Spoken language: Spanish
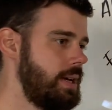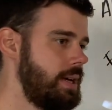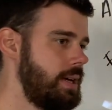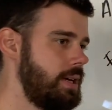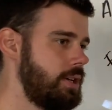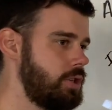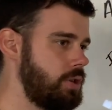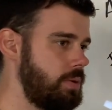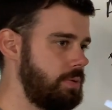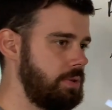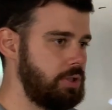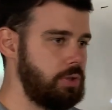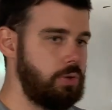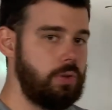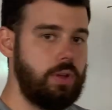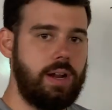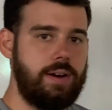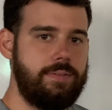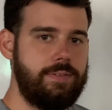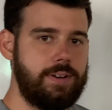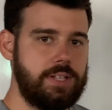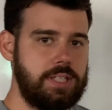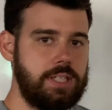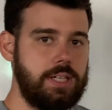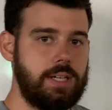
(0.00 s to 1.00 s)
sobre todo
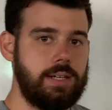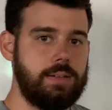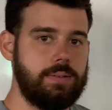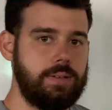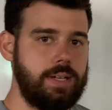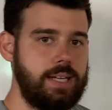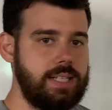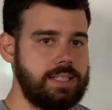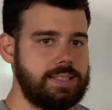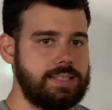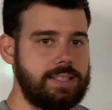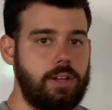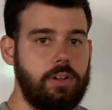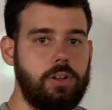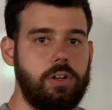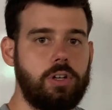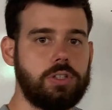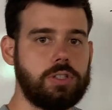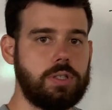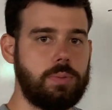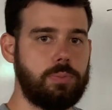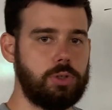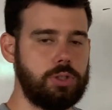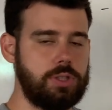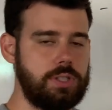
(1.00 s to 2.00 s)
la fatiga, el estado de
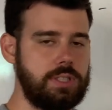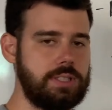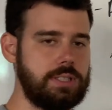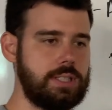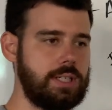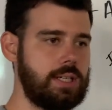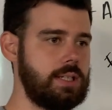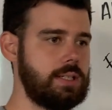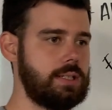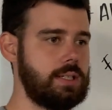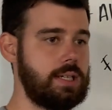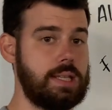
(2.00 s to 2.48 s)
los deportistas,